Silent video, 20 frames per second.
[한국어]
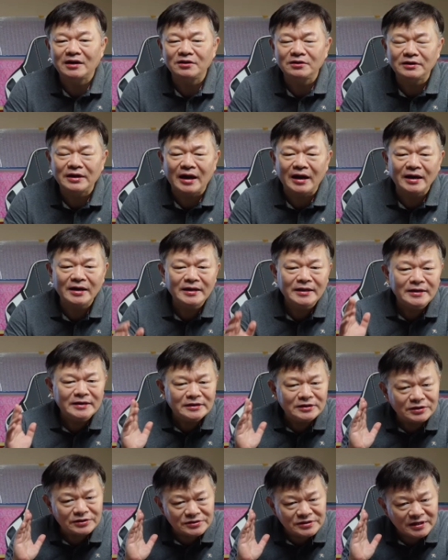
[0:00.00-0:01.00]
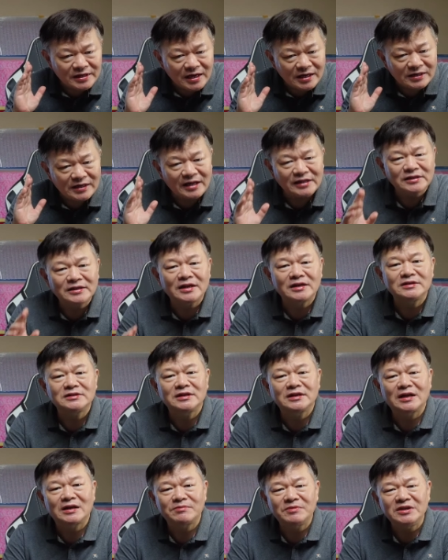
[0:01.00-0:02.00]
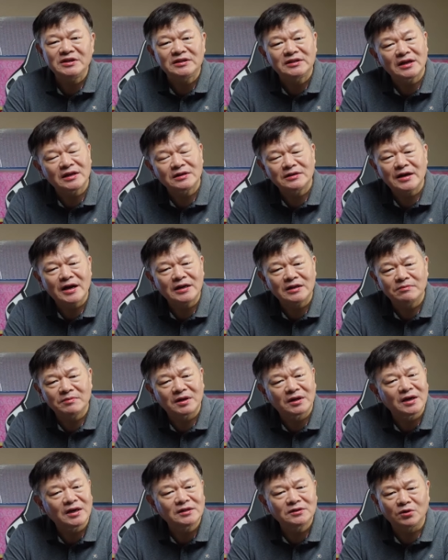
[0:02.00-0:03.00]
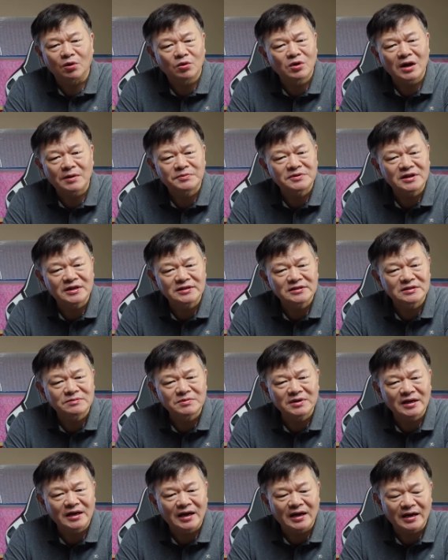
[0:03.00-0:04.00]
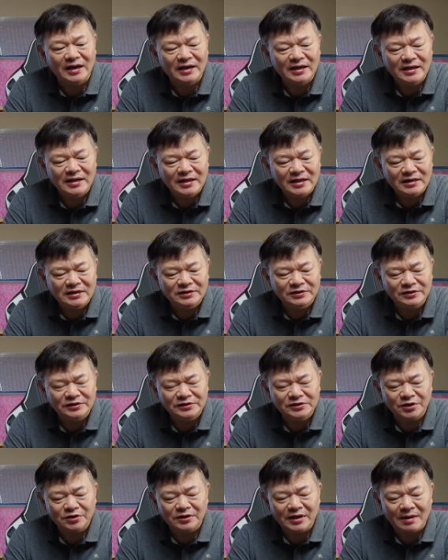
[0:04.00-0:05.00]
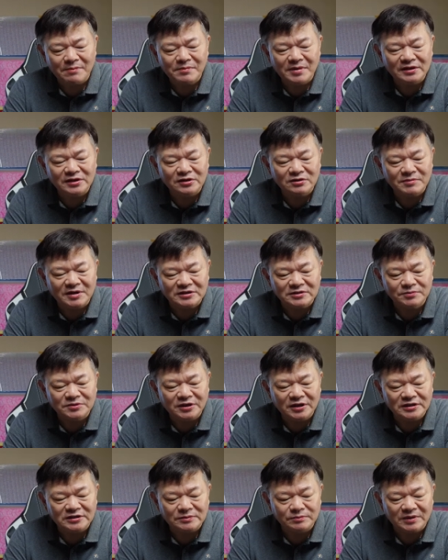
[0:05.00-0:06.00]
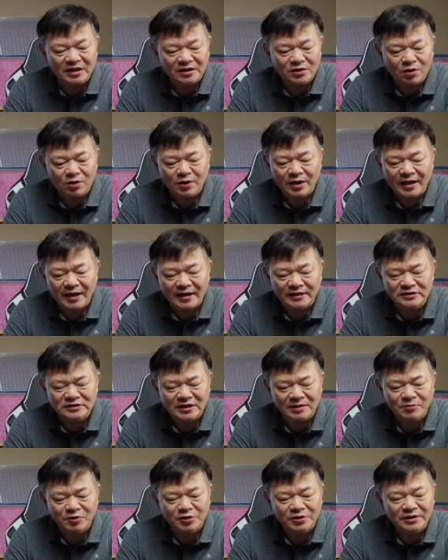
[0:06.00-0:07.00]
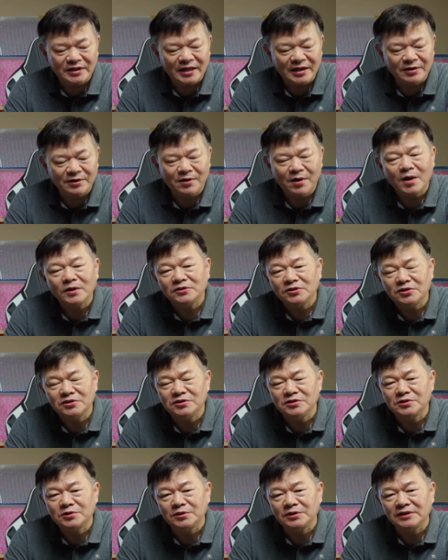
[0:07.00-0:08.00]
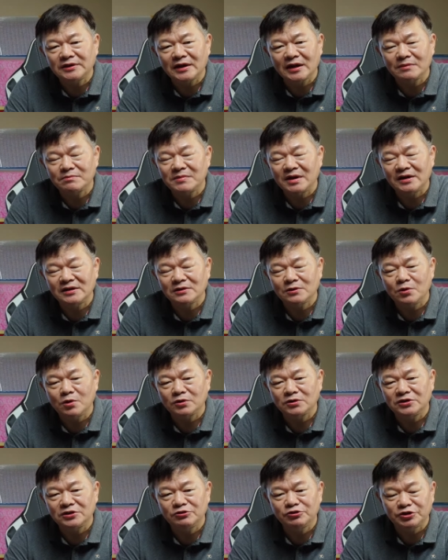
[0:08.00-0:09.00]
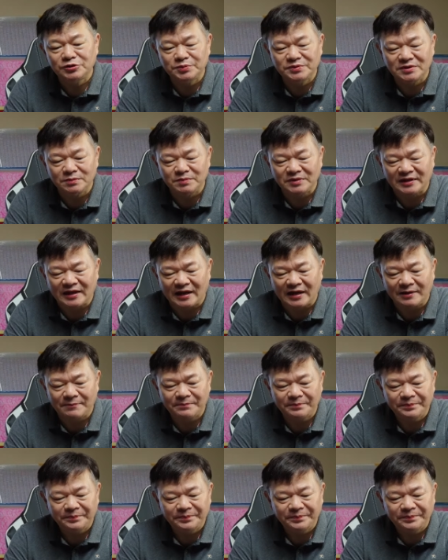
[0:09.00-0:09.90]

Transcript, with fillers: 그러나 그런 생각을 한다는 사람이 있다는 거 아닙니까? 놀랍지 않습니까? 그러니 저는 한마디로 말씀드리겠습니다. 영화의 한 제목인데요, 허튼 소리라는 말을 꼭 드리고 싶습니다.